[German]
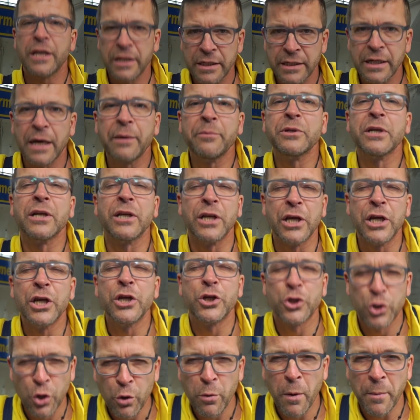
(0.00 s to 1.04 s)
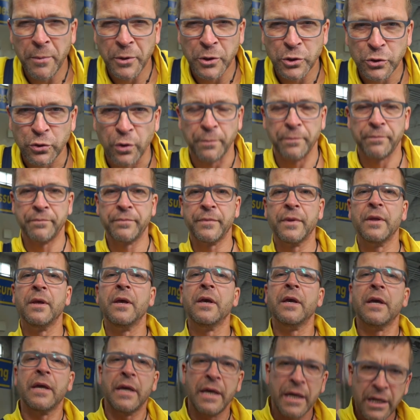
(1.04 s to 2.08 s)
da haben wir gesagt, ich kümmere mich drum.
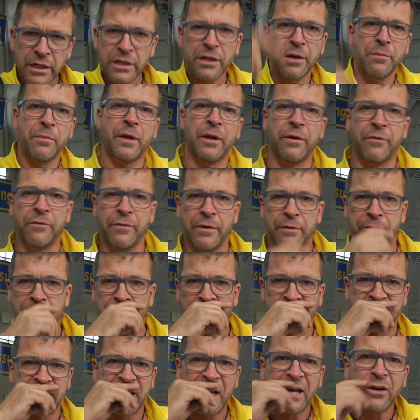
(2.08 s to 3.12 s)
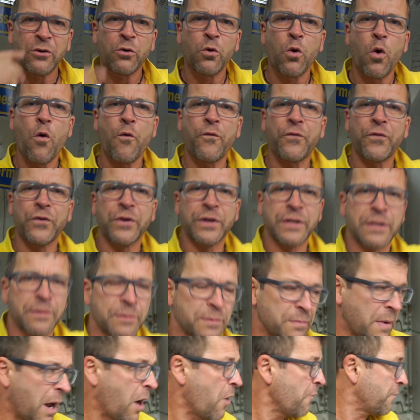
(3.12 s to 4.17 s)
Ich dann bei der Werkstatt angerufen, ist
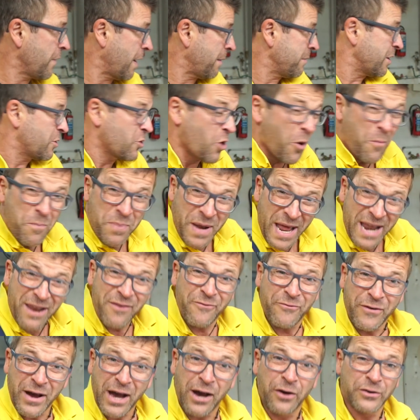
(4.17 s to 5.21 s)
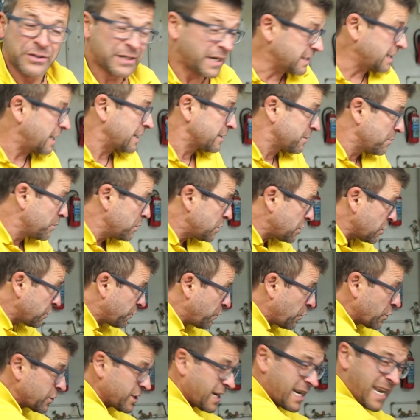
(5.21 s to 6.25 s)
das mal auf, wir haben den kompletten Wagen aus. Also, also ihr müsst euch
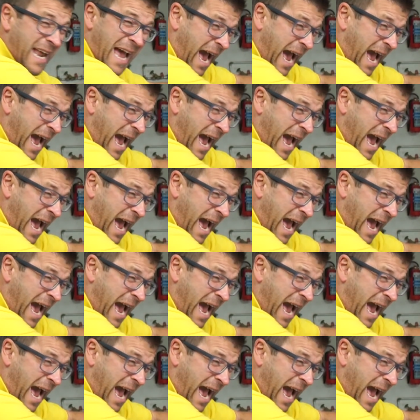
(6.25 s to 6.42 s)
vorstellen,